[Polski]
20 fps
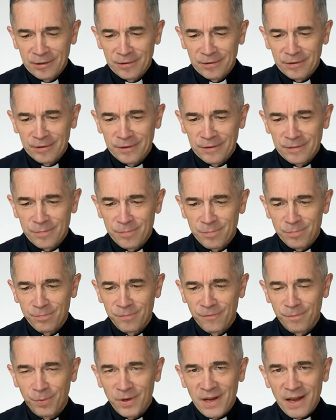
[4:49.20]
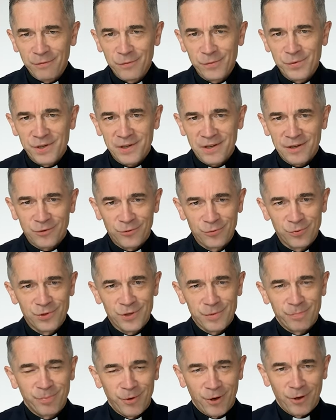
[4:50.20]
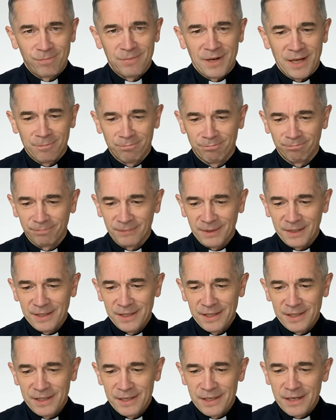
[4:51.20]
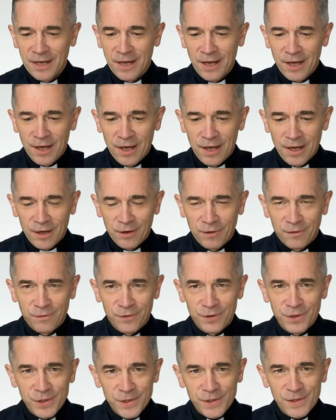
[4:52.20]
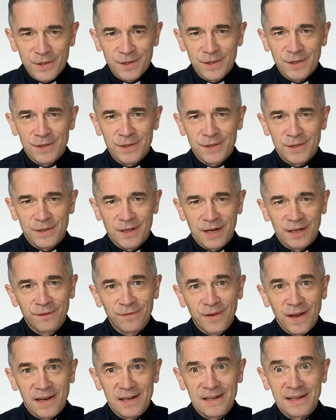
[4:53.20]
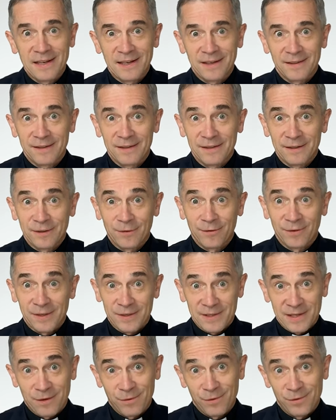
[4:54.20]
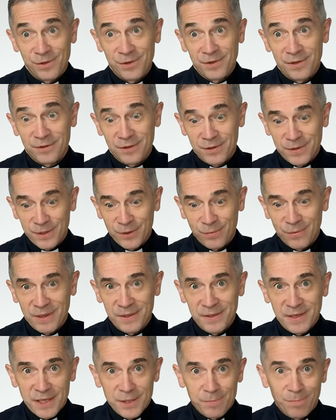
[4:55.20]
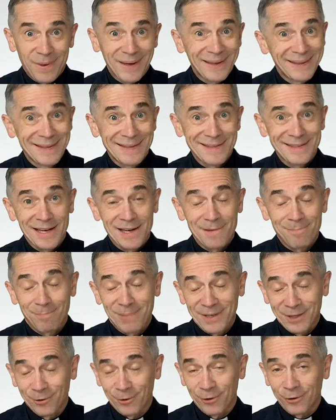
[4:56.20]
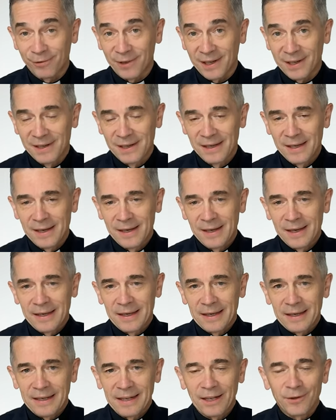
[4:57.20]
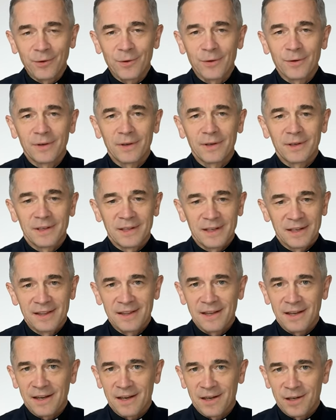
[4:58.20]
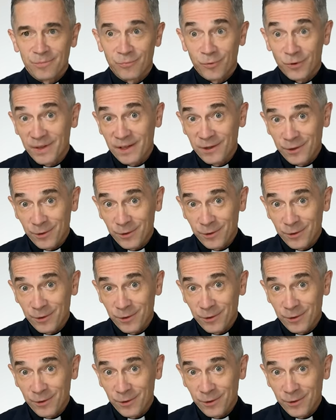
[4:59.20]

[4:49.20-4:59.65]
y, pojawił się duży problem i wszyscy zdrętwieli, kiedy okazało się, że sytuacja jest praktycznie patowa. Na to jedna młoda